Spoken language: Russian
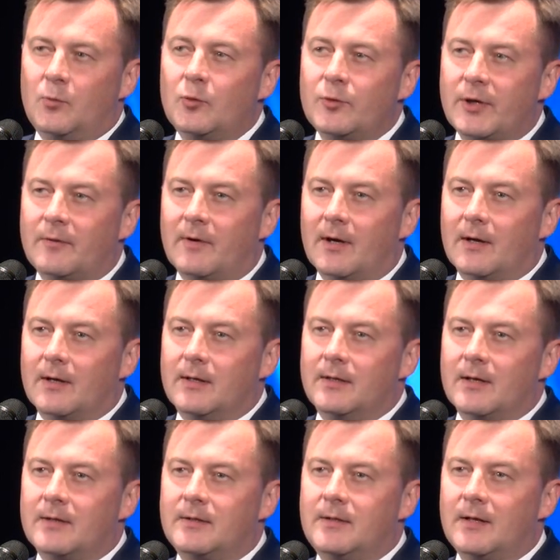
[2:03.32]
мудрого,
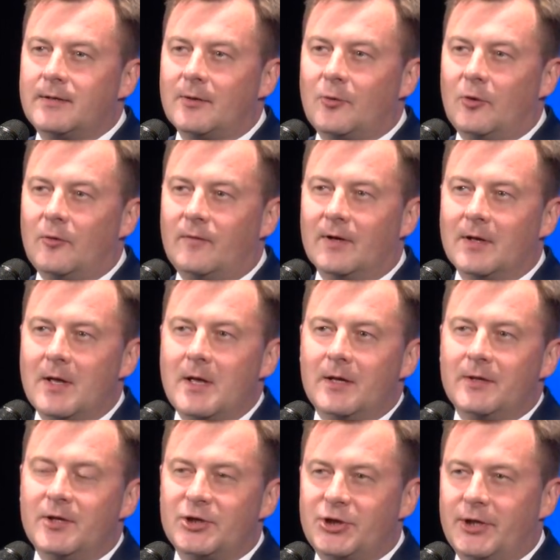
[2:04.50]
иногда такого
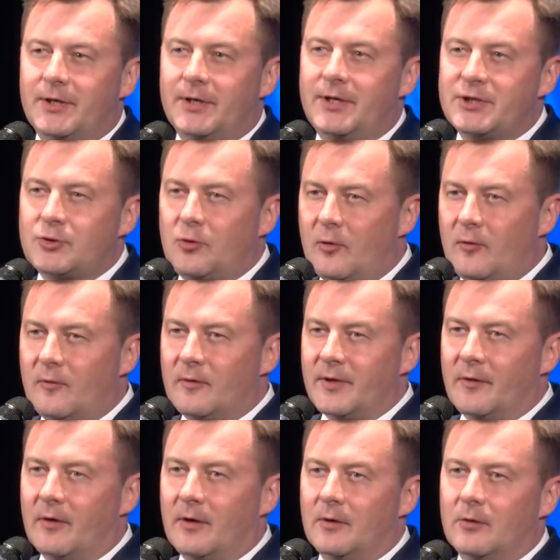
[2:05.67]
даже
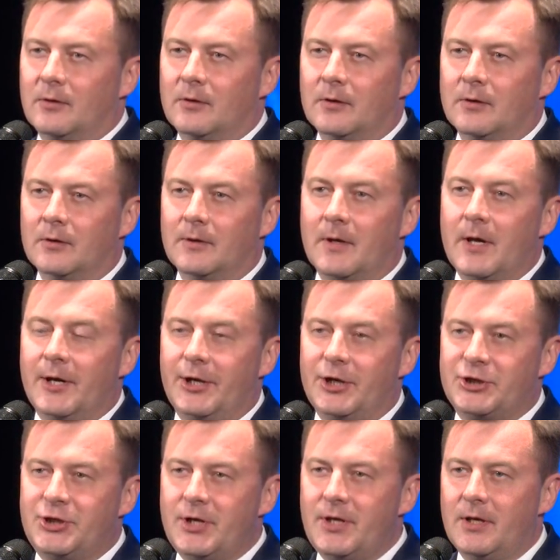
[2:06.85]
рискованного э,
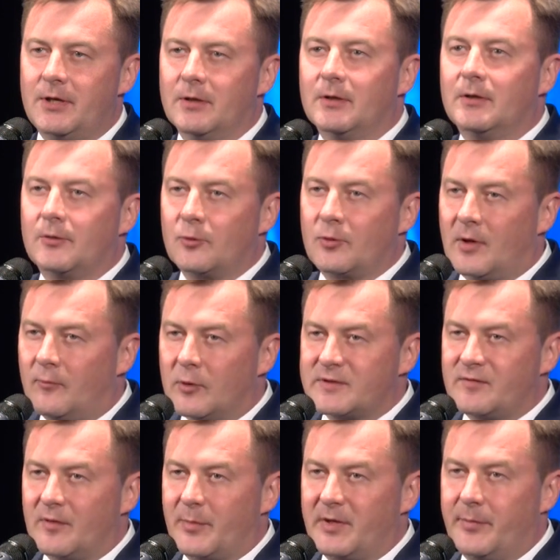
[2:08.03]
решения
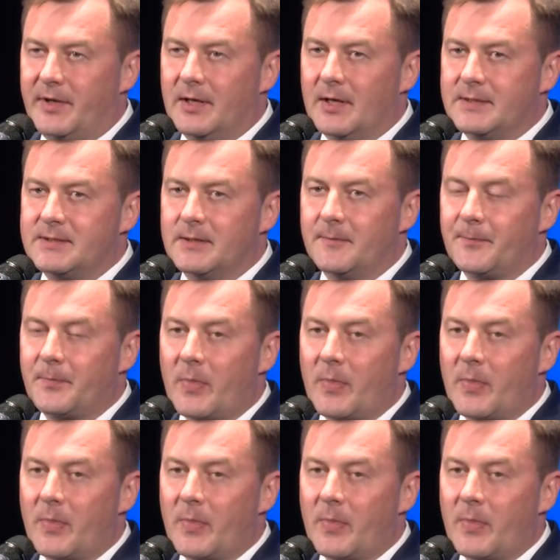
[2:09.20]
руководства предприятия.